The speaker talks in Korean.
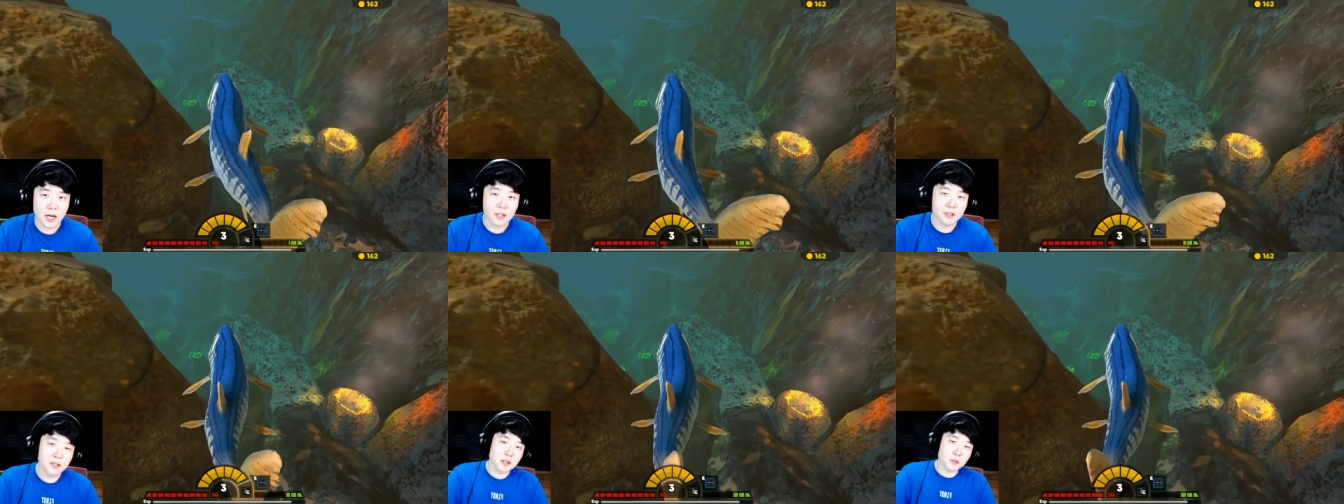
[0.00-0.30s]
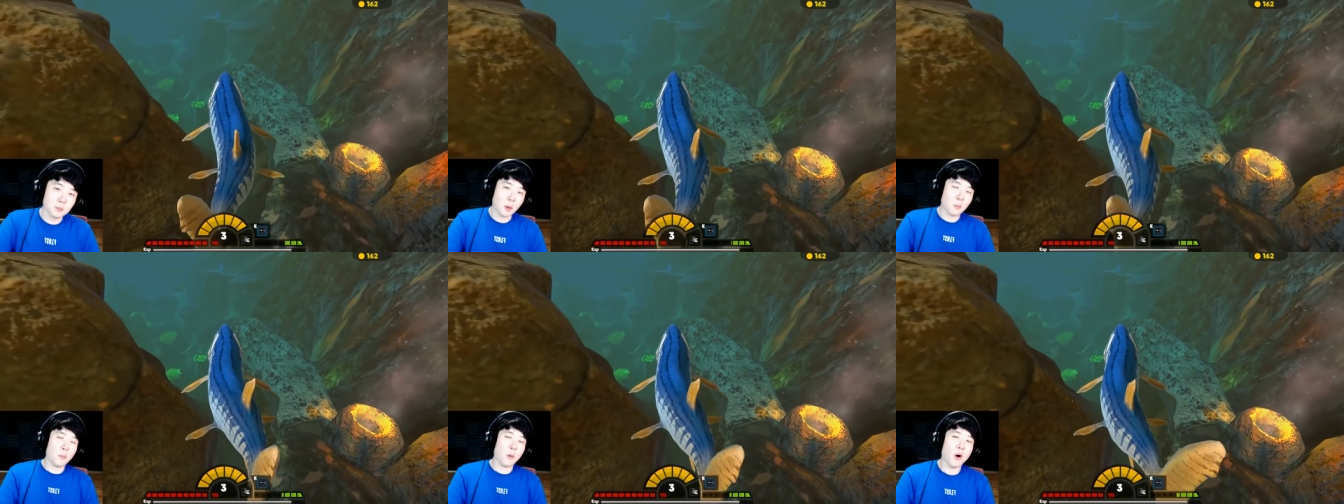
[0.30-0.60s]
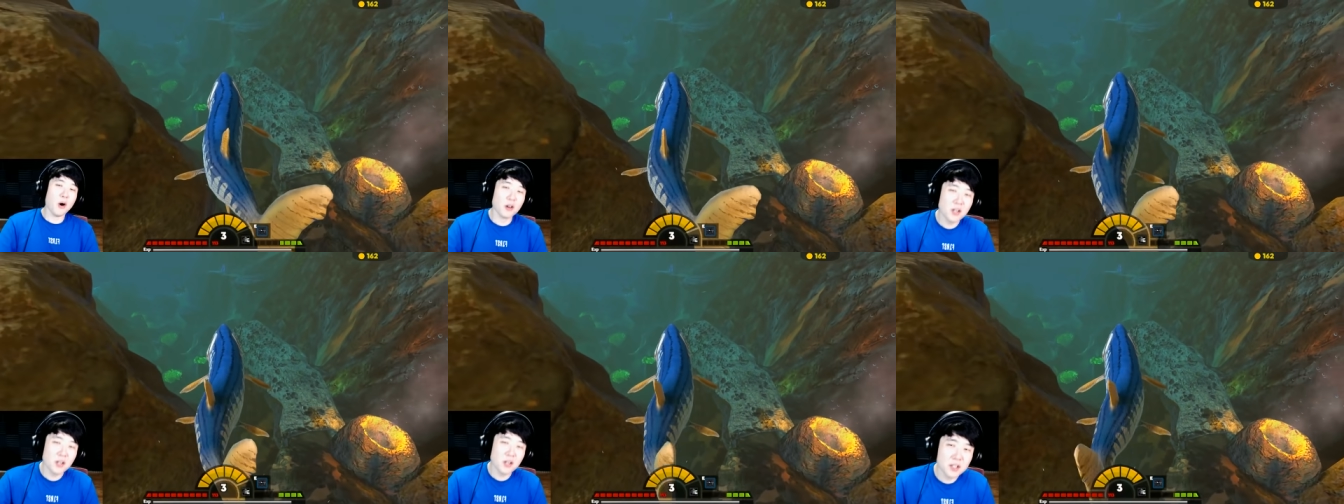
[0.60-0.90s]
야 근데 이거 뭐
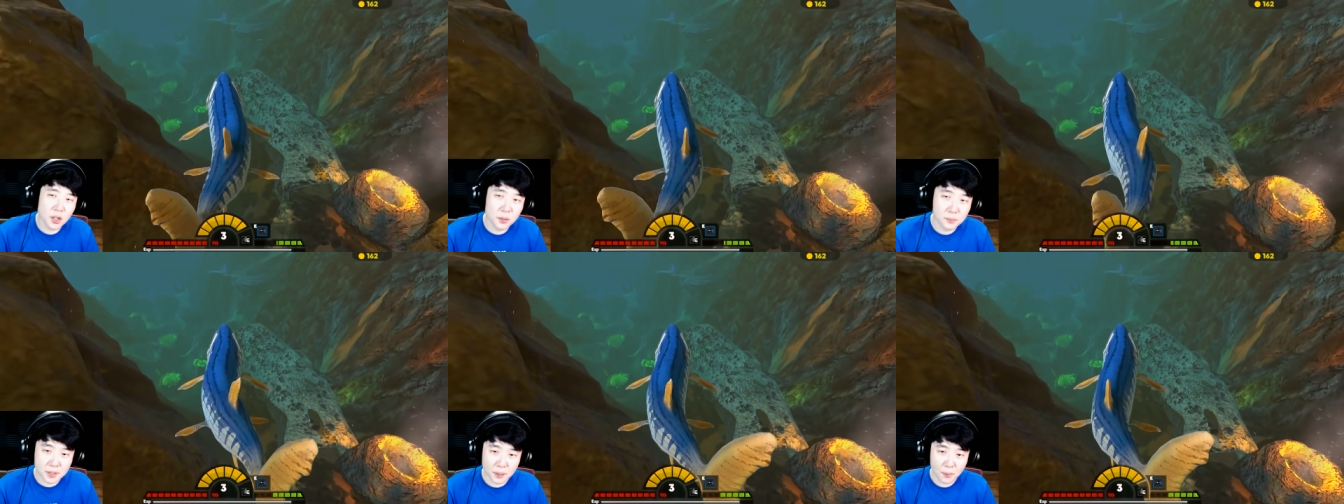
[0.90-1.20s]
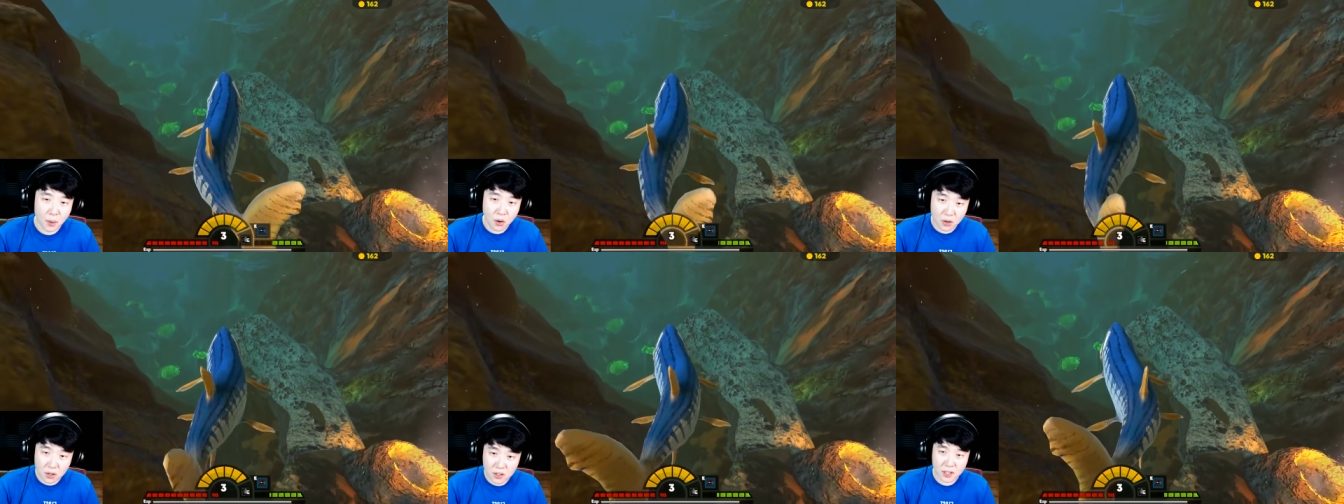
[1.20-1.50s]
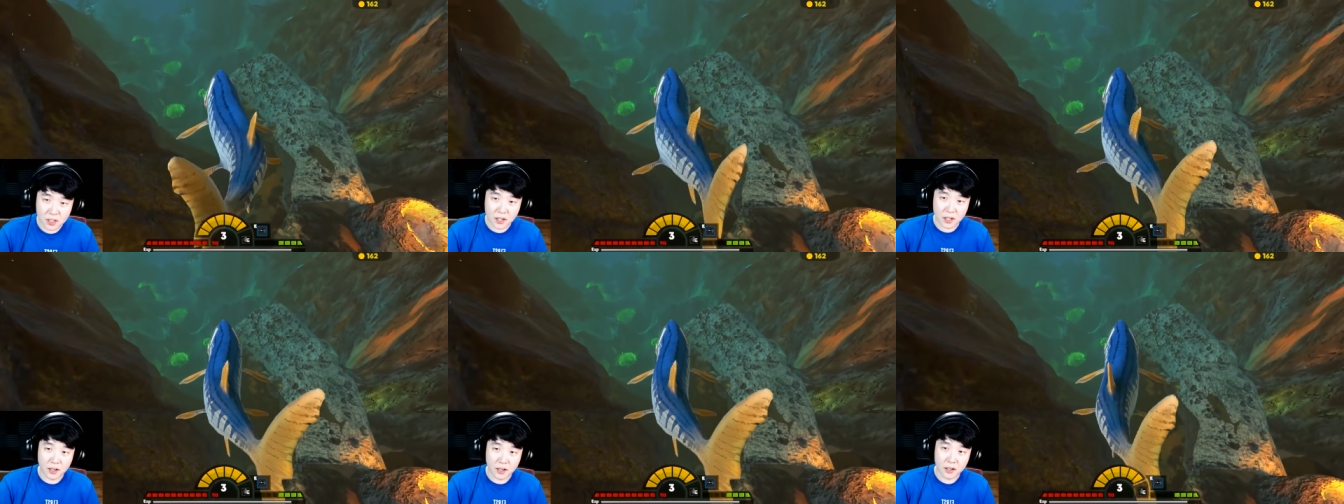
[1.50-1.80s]
먹을 게 없냐.
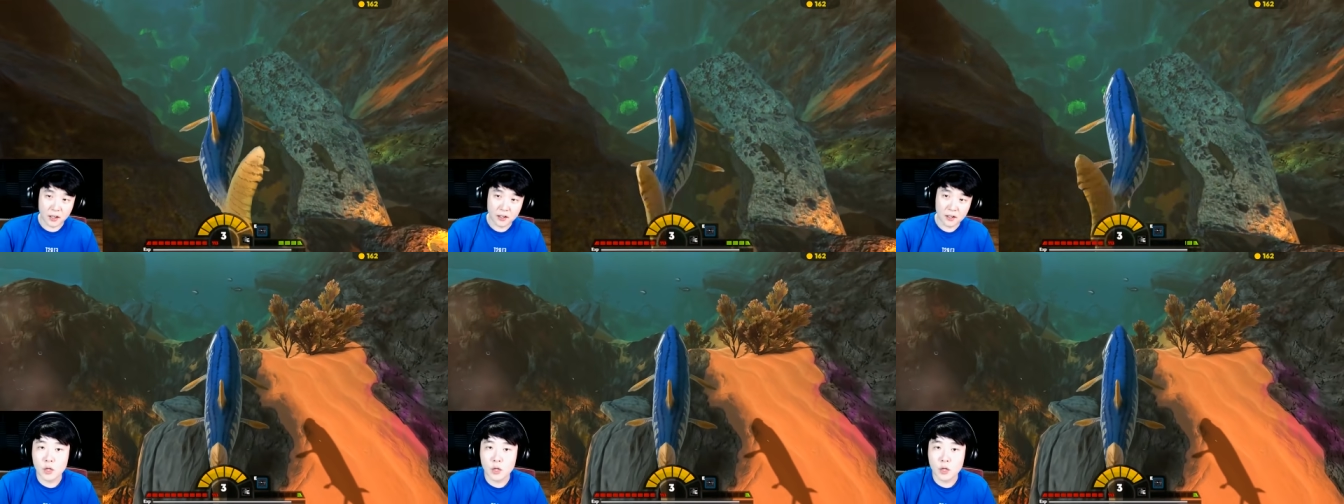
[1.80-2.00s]
먹을 게